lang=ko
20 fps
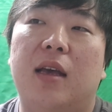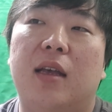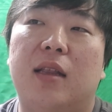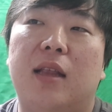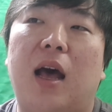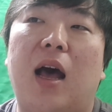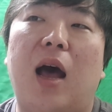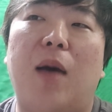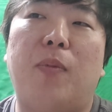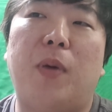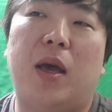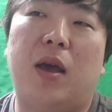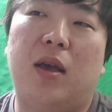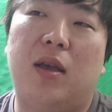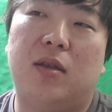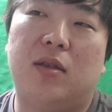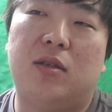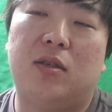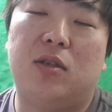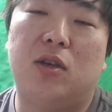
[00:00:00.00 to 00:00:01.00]
나
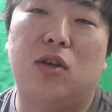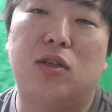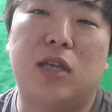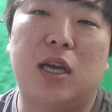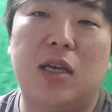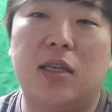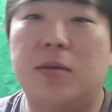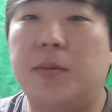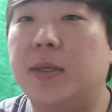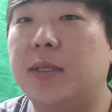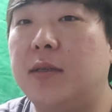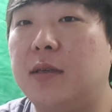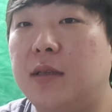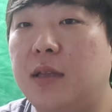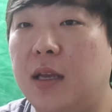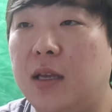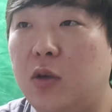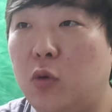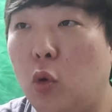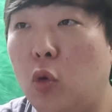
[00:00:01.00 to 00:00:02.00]
앞에 영상에서 봤을
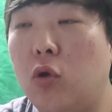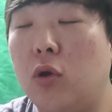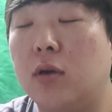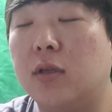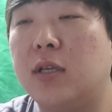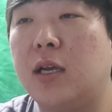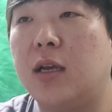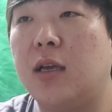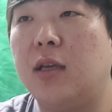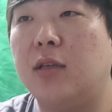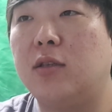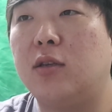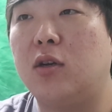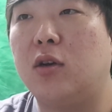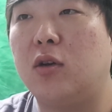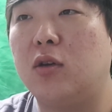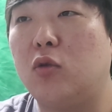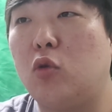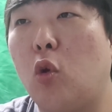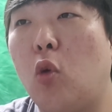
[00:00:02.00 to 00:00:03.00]
때 요
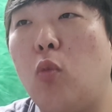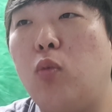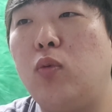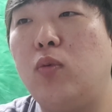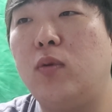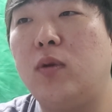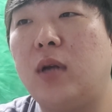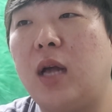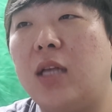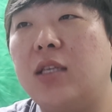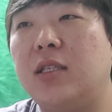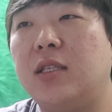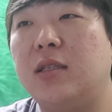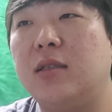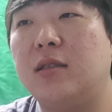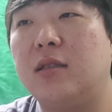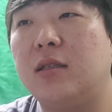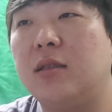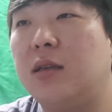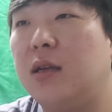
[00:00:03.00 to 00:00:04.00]
영상에서 요
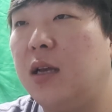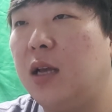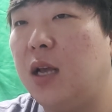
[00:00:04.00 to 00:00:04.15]
부분까지는